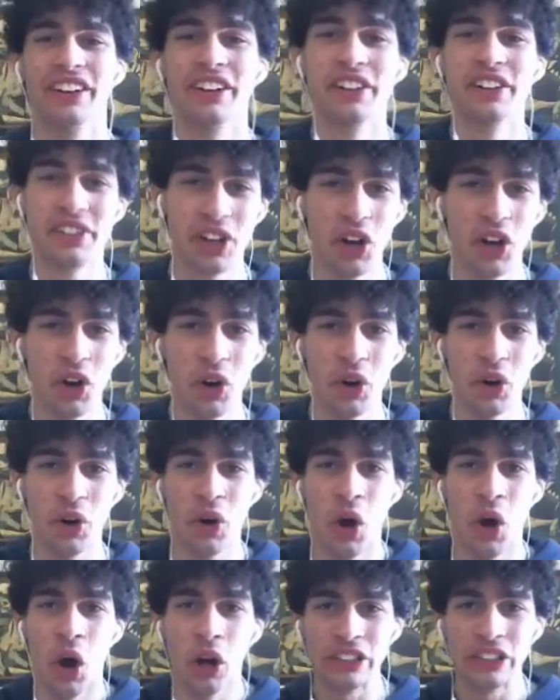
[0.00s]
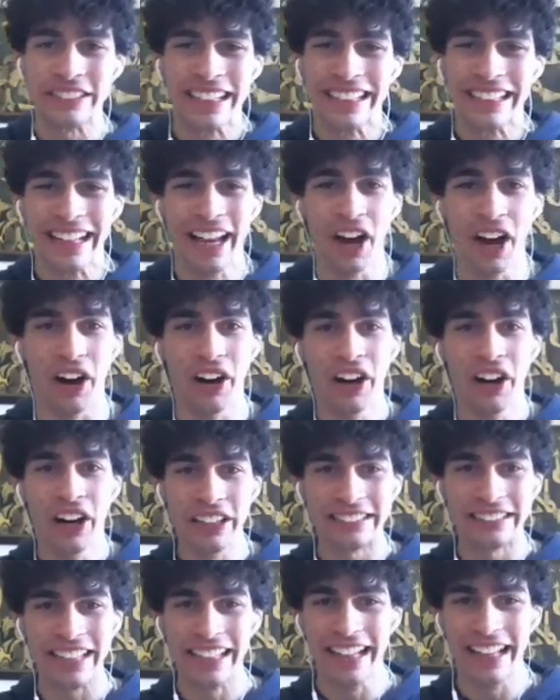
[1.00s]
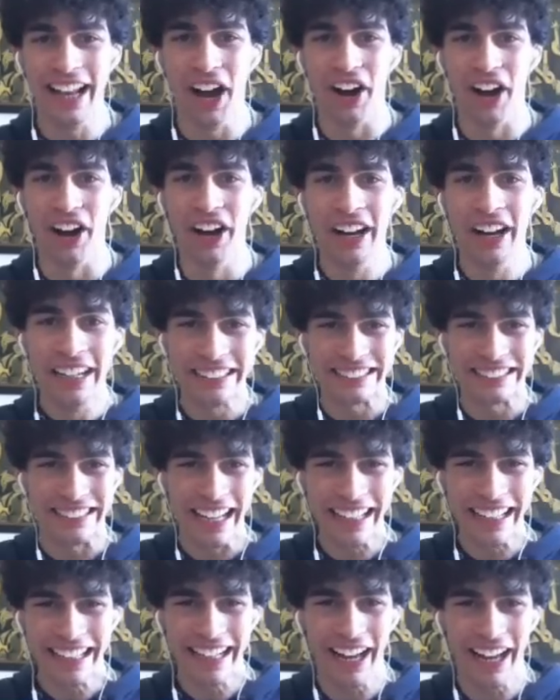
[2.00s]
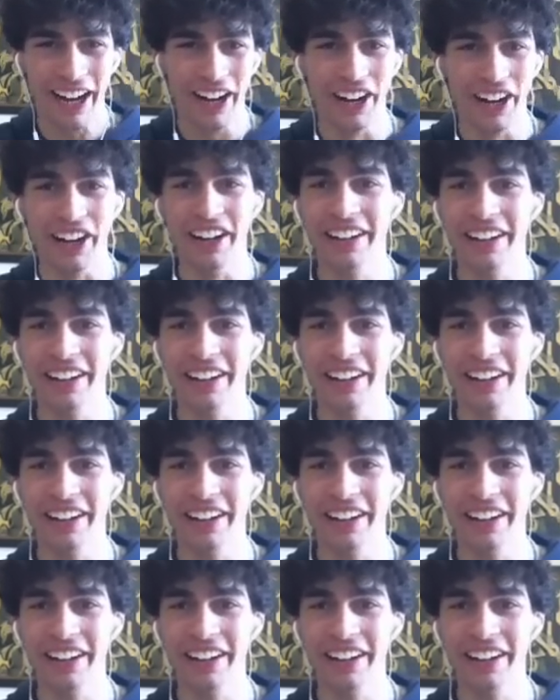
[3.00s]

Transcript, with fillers: Giù, uccidilo, uccidilo, uccidilo.